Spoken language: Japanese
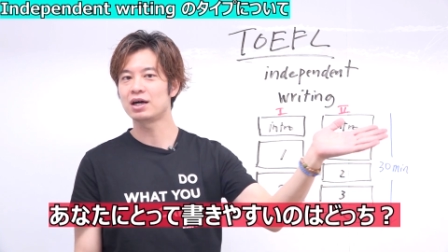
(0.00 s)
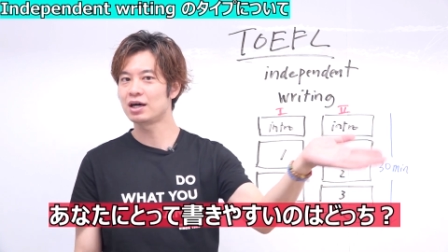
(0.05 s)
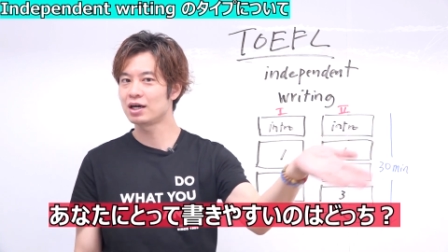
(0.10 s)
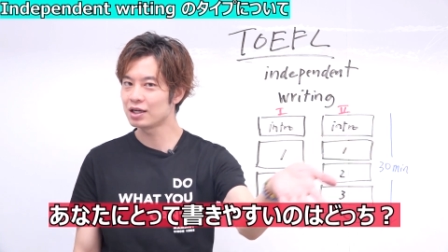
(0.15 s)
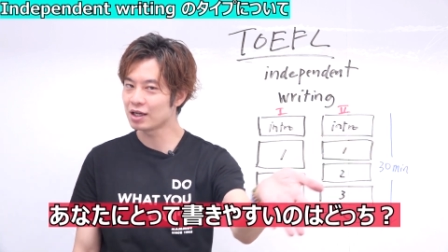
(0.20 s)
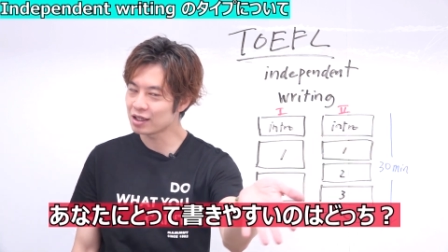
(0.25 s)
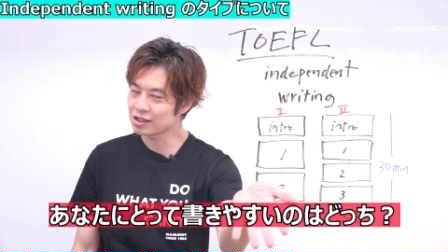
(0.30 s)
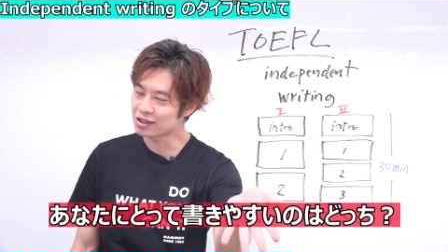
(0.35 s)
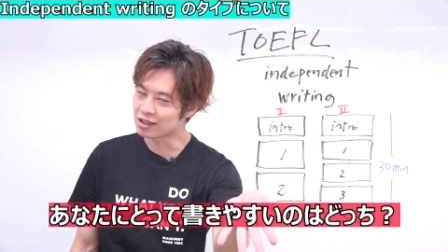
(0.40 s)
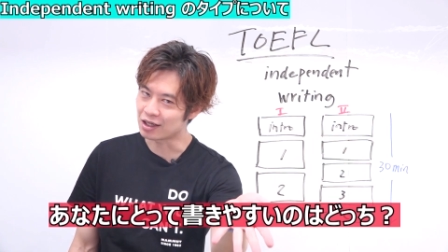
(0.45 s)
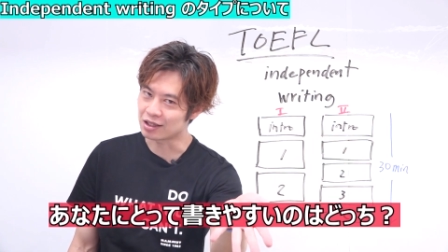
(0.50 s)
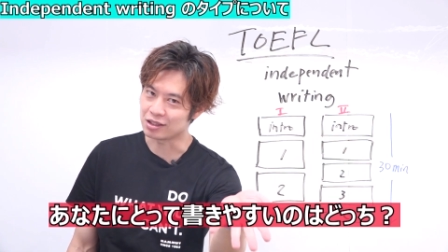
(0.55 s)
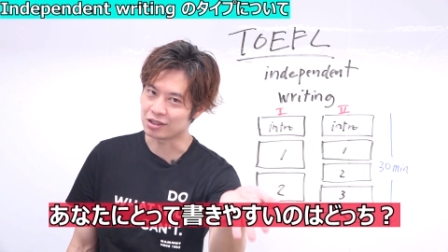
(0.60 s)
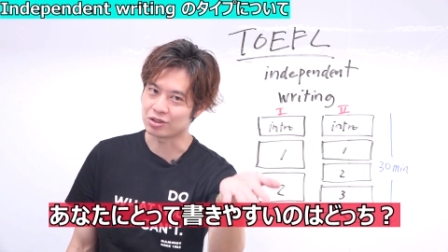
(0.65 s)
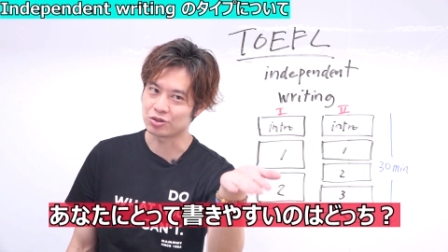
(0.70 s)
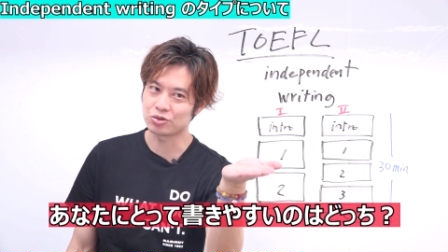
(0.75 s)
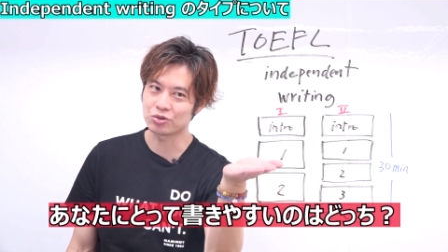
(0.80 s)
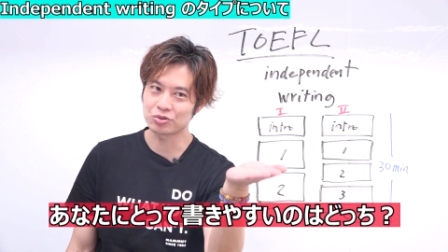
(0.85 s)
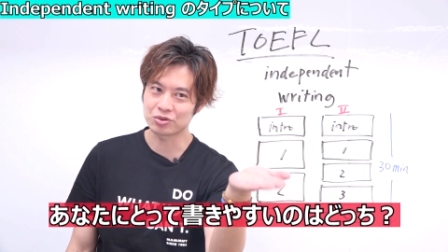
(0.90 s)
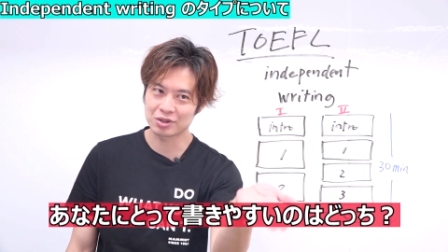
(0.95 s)
あなた
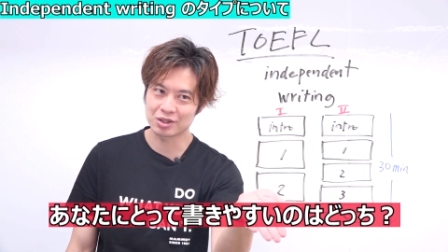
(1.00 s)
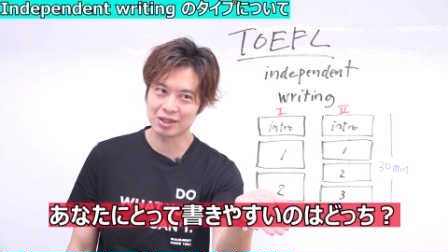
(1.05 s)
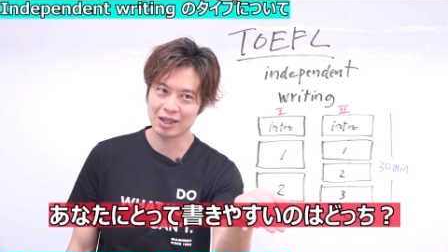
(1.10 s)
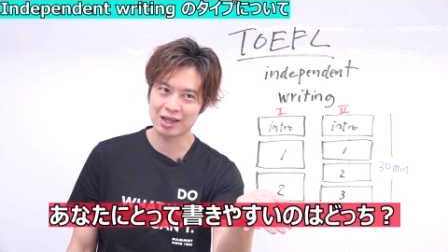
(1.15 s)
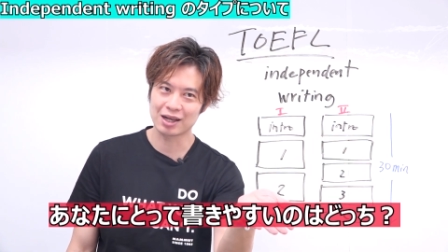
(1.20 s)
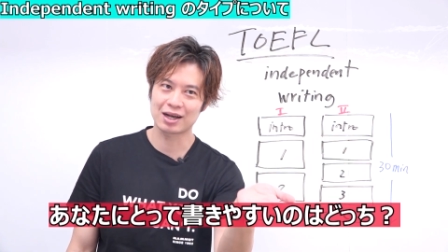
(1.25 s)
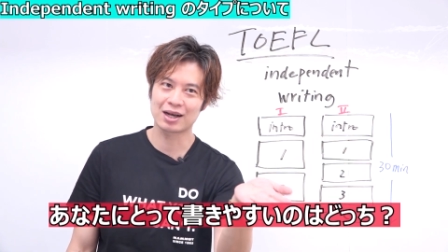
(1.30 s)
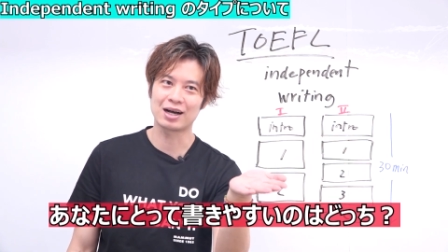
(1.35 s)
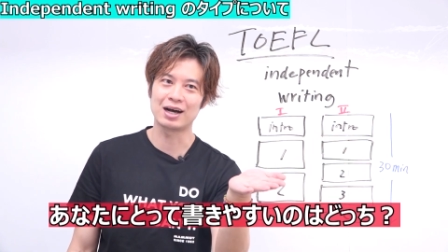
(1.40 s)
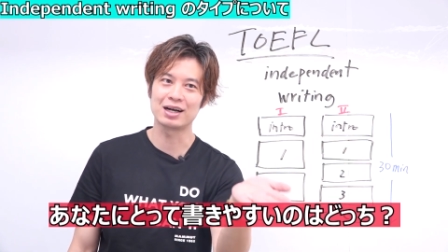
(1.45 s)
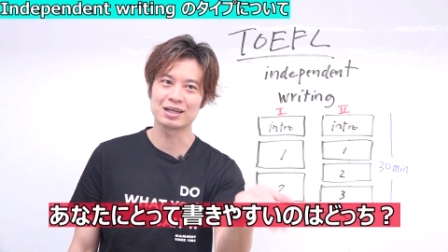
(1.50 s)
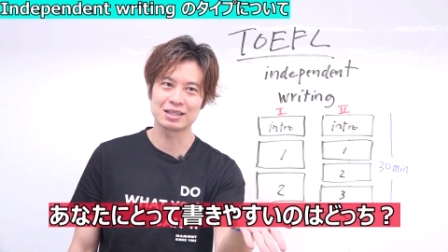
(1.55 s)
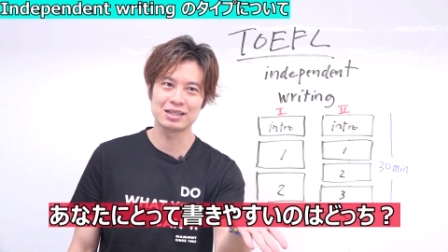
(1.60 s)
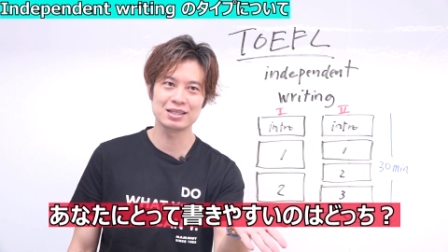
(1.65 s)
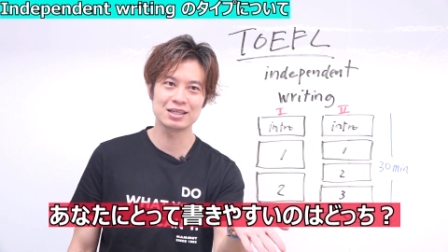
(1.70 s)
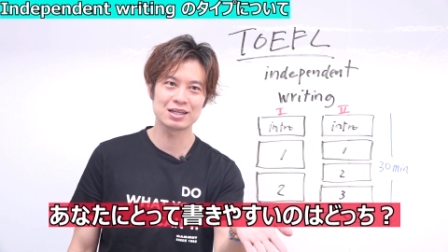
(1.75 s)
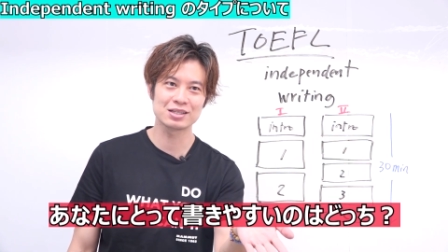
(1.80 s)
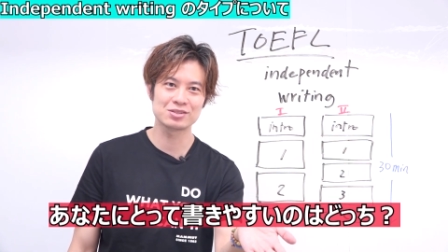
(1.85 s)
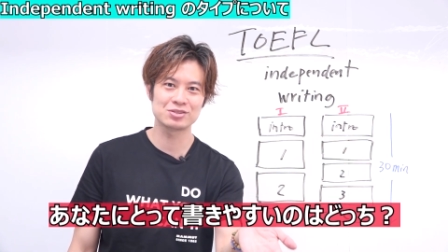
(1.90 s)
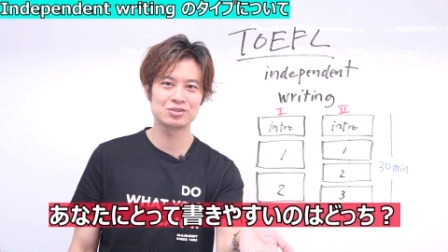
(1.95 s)
にとって書
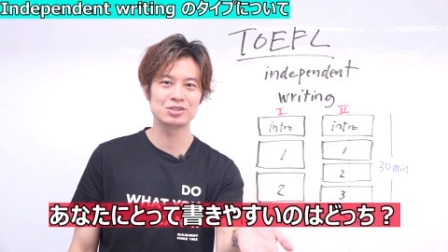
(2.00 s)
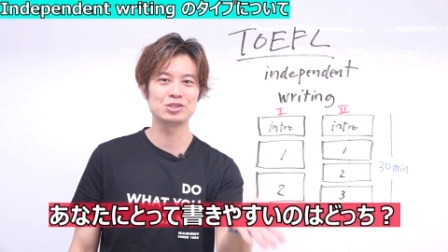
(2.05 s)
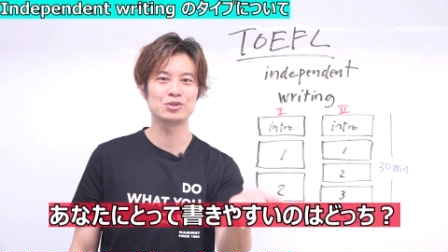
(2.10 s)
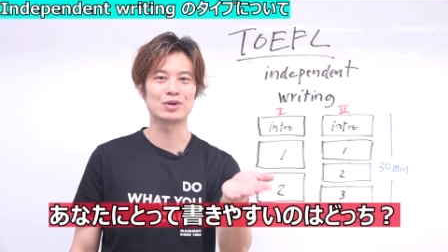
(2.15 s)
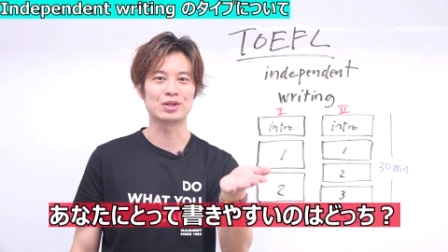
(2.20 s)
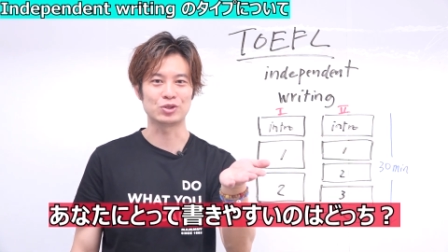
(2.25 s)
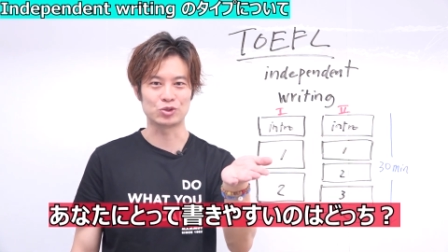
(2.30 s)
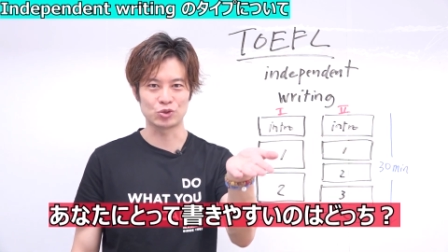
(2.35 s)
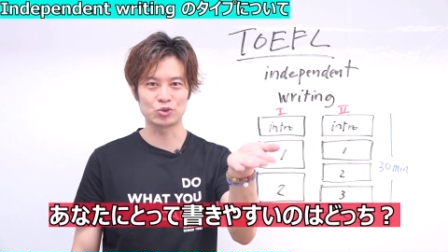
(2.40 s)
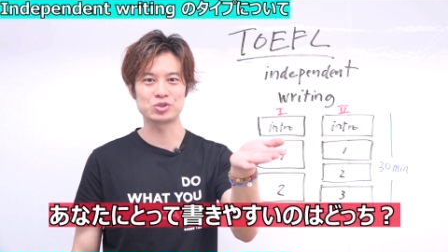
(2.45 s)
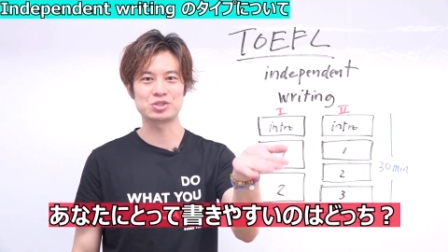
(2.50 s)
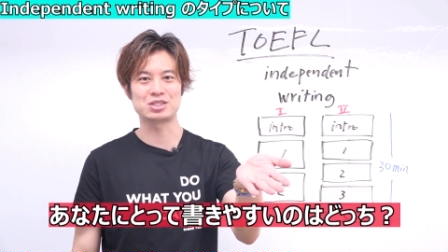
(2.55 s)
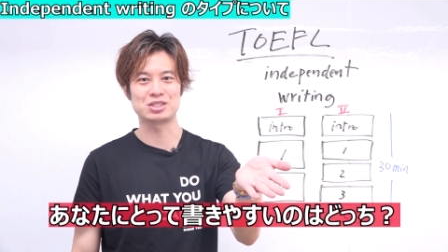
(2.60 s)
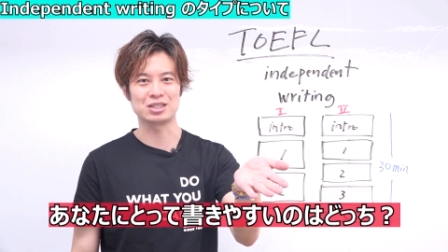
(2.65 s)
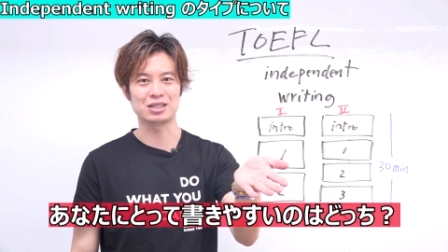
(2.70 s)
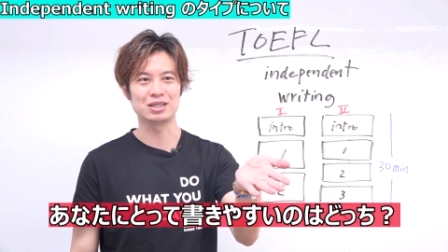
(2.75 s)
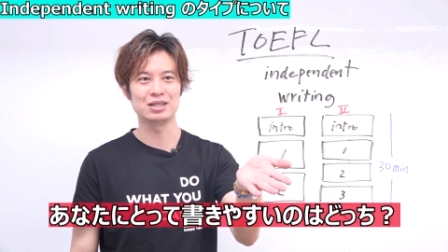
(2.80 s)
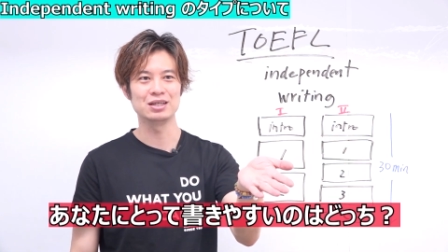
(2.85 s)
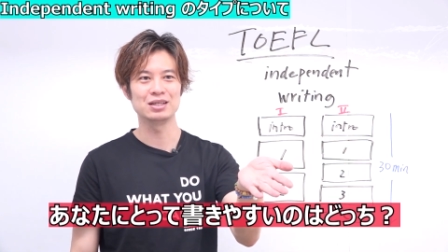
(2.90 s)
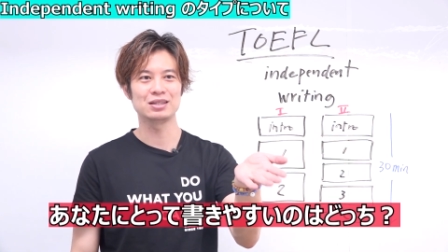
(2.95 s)
きやすいのはどっ
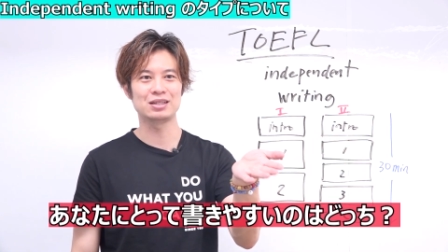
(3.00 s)
ち